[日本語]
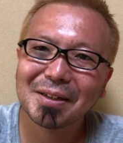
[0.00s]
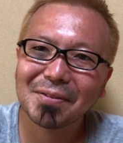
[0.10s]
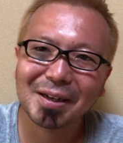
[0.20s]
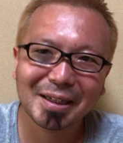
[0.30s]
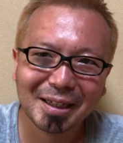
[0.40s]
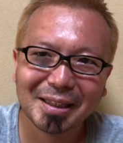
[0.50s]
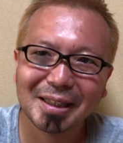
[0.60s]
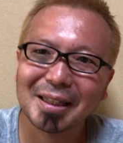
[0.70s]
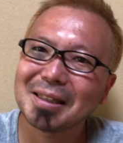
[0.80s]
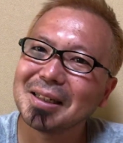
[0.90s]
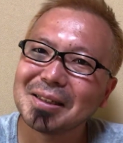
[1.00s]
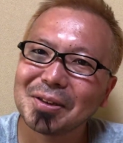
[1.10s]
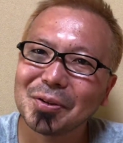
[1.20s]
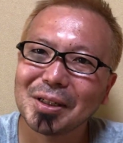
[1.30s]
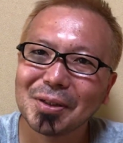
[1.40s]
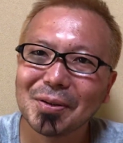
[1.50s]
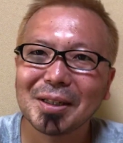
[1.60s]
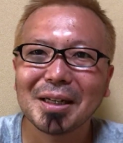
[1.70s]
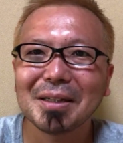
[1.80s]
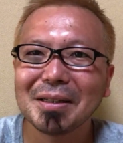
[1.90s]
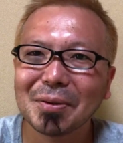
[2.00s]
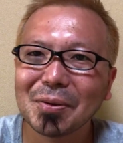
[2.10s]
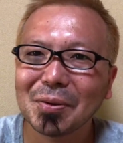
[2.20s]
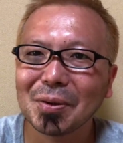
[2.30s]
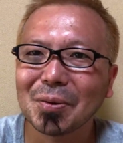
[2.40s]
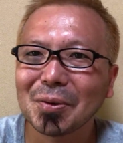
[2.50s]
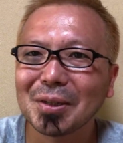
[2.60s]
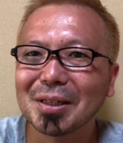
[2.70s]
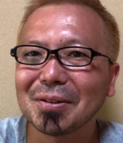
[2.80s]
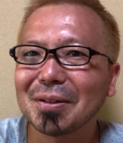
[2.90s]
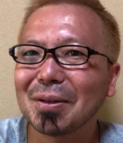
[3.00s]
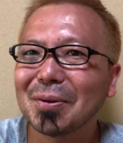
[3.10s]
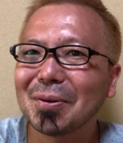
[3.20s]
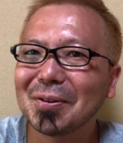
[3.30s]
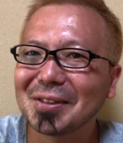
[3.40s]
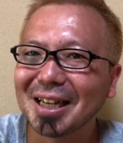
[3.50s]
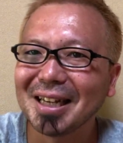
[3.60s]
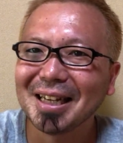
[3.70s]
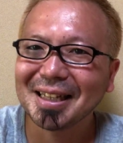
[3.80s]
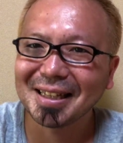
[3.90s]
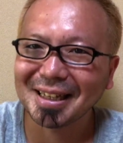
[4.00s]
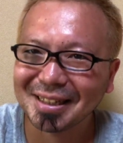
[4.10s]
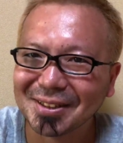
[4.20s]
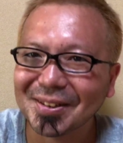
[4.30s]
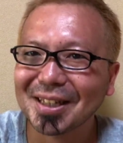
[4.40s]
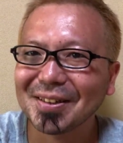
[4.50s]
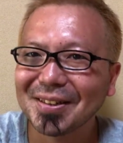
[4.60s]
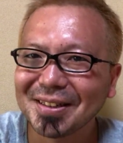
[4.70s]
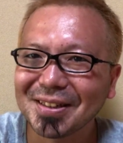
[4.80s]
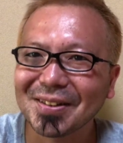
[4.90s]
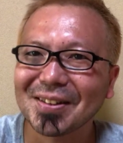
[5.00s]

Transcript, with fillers: 分かり合って適切な距離が取れたりでこういうことが起こってくるってこういうことじゃないでしょうかというこ